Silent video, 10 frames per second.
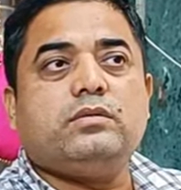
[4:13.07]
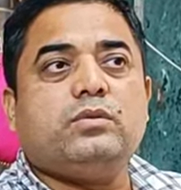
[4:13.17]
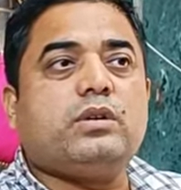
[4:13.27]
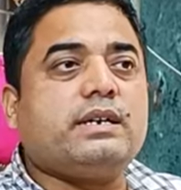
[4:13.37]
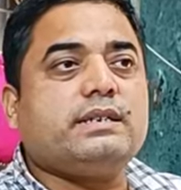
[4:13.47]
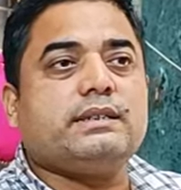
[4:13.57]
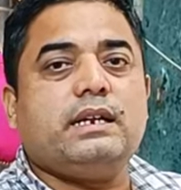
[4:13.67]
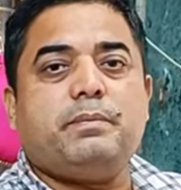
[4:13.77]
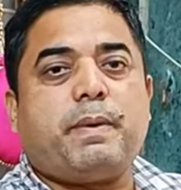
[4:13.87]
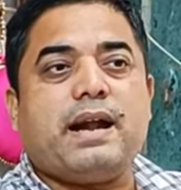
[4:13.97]
वो कर सकते
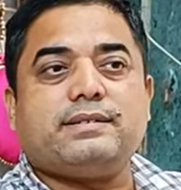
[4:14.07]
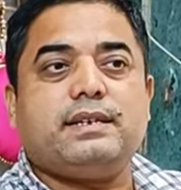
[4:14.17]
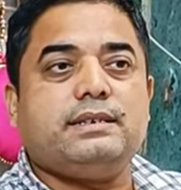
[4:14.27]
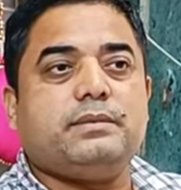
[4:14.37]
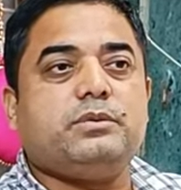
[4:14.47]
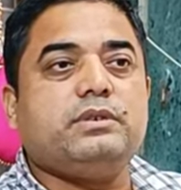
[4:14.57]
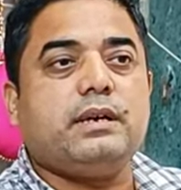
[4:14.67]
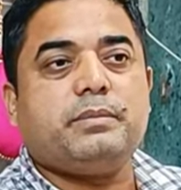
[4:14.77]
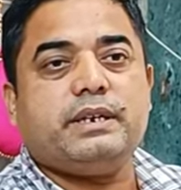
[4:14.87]
हैं ना पार्सल जब उनका